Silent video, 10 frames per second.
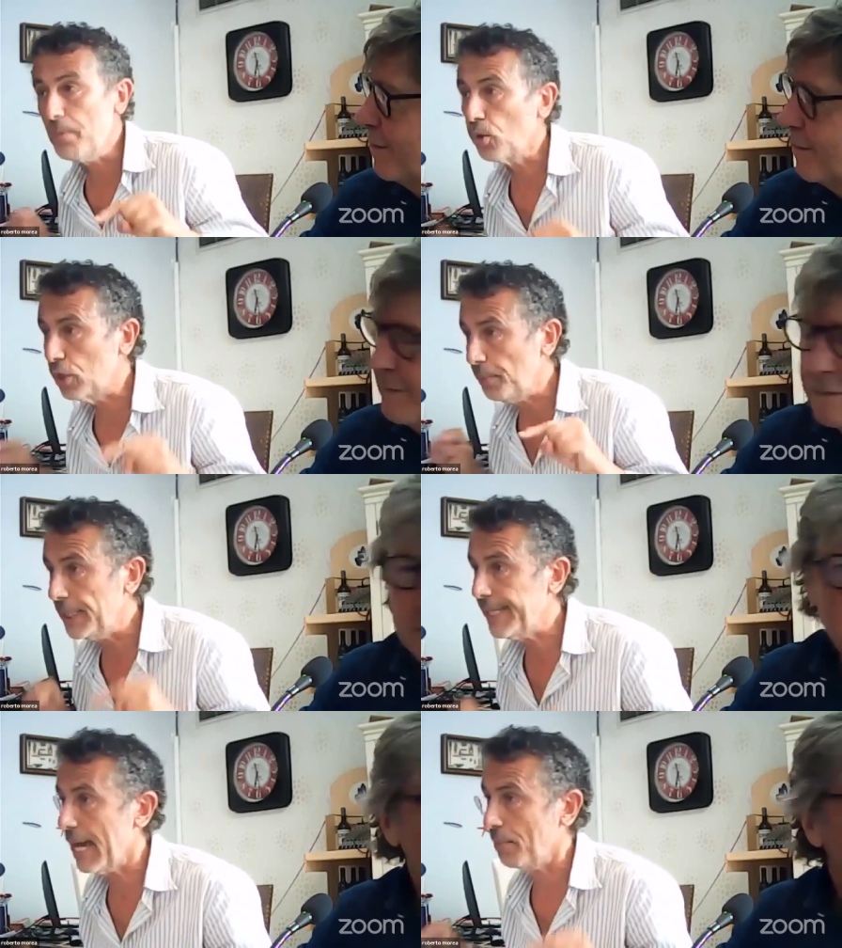
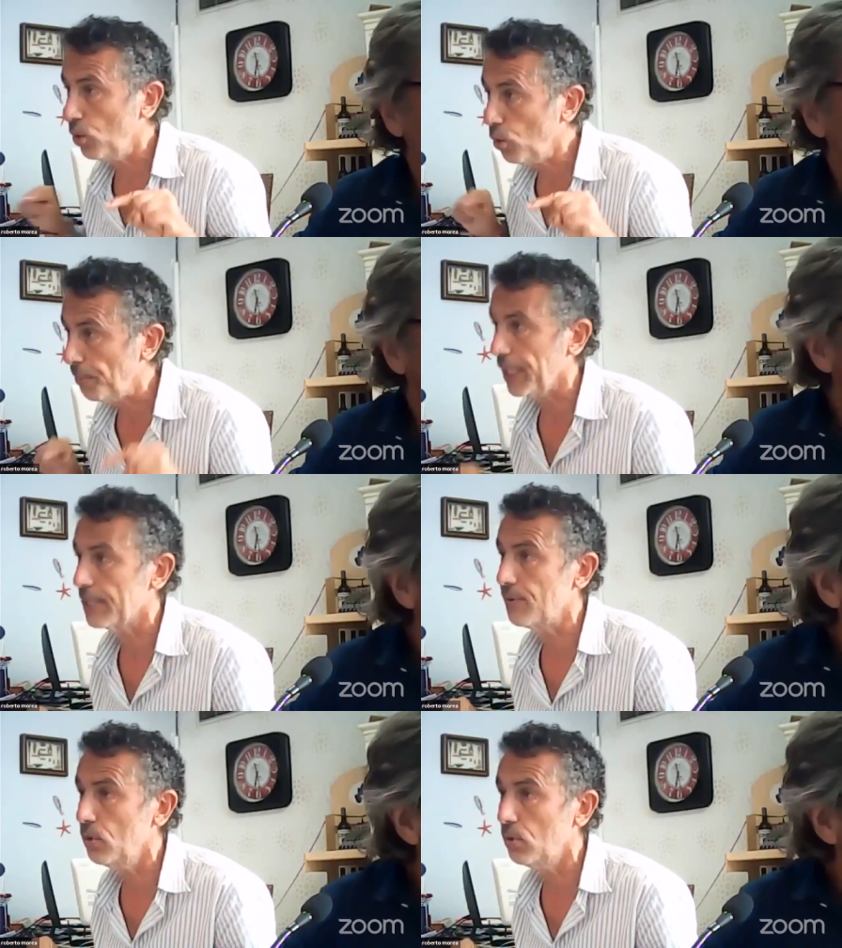moltiplichiamo le
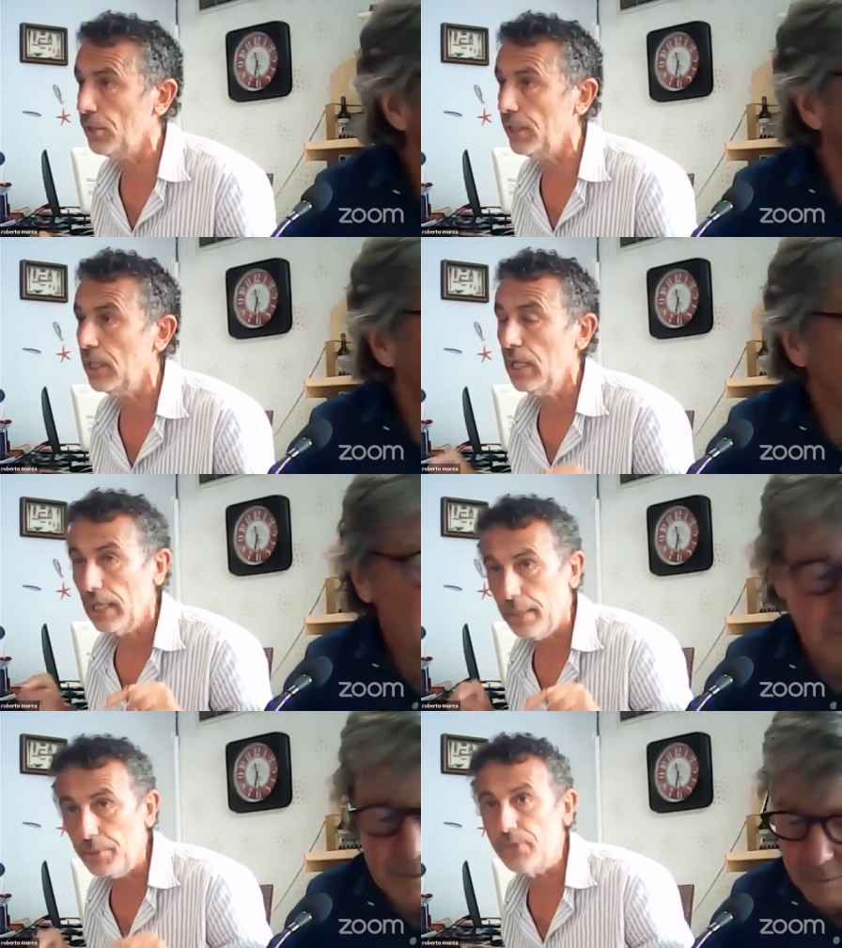operazioni, le